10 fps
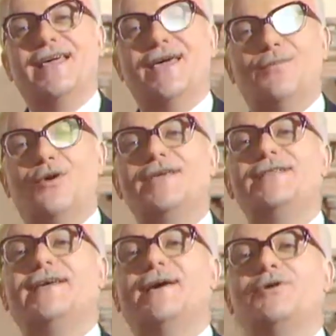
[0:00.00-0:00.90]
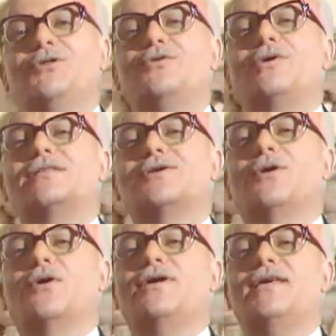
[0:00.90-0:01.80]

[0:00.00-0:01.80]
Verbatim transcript: che politica e pittura sono